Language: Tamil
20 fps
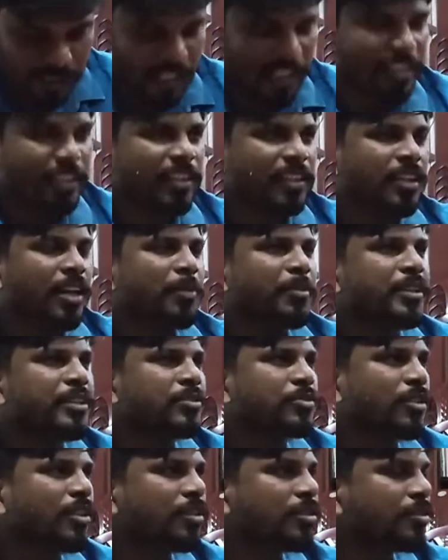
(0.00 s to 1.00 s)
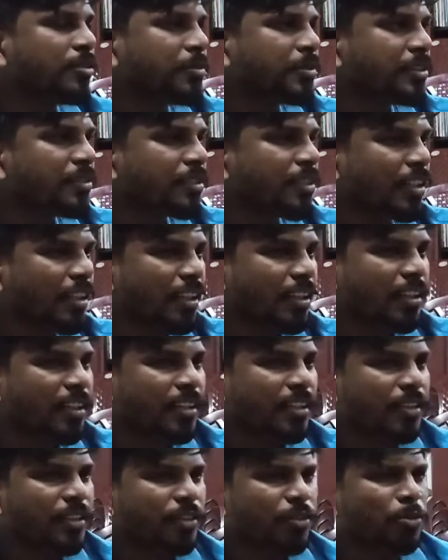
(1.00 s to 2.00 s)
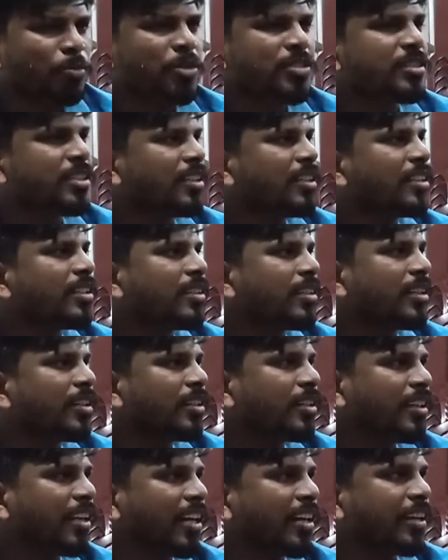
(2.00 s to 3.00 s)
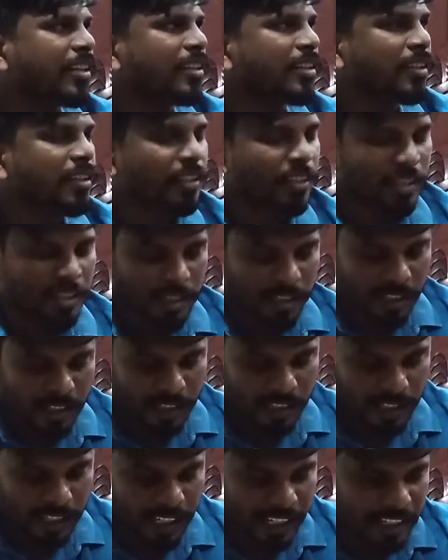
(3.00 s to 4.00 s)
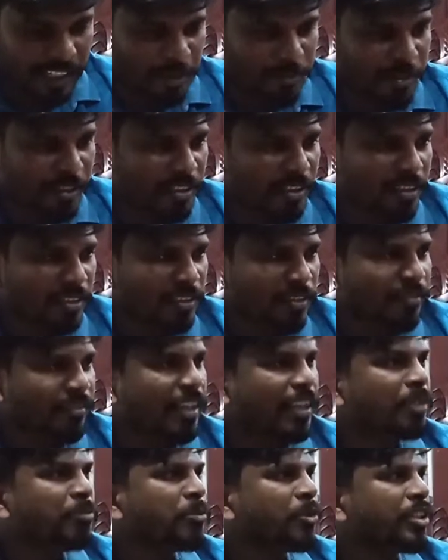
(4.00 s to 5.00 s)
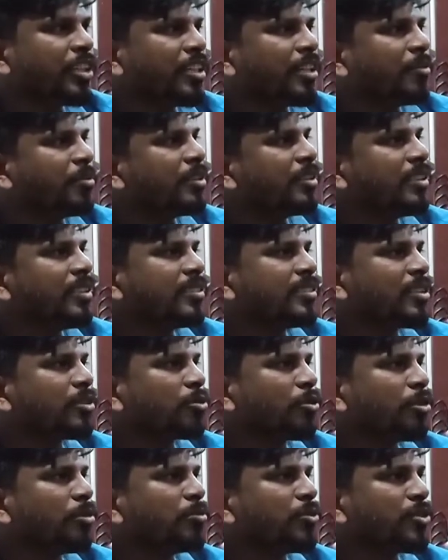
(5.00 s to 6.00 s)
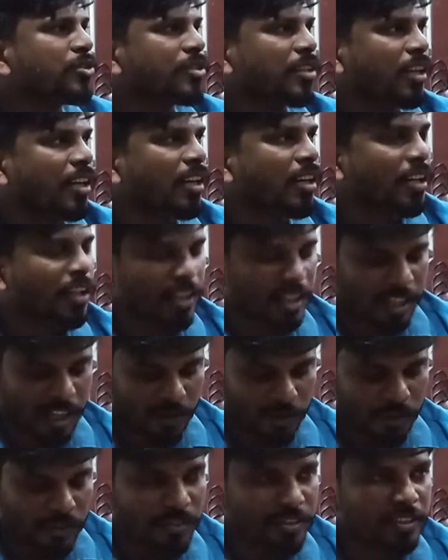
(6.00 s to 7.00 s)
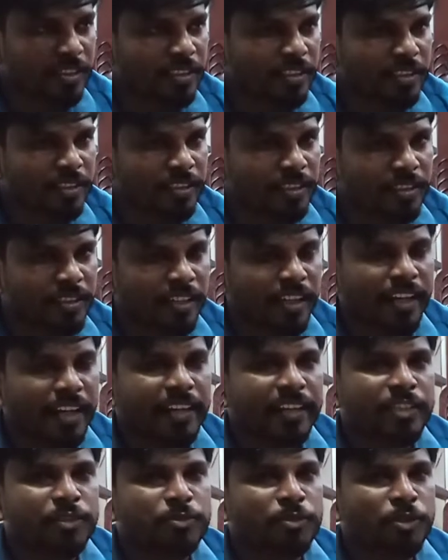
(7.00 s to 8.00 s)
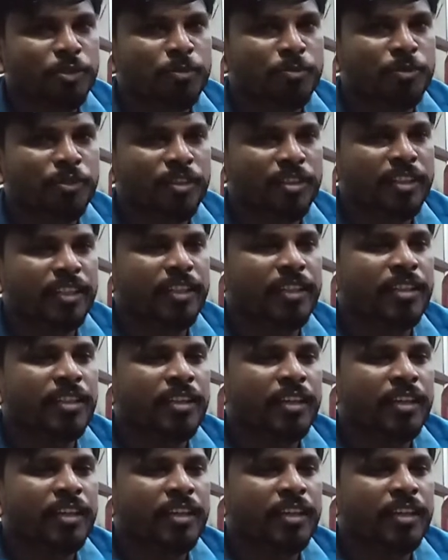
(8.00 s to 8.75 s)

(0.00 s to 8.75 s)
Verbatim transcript: கதை அப்படின்னு சொல்லணும் அப்படின்னு சொன்னால் ரொம்ப சின்னது தான் நரை நரை அப்படின்றது வெள்ளை முடி அப்படின்னு ஈஸியாக சொல்லி முடிச்சிடலாம் ஆனால் அவங்க வந்து நரைன்னு சொல்லும் பொழுதே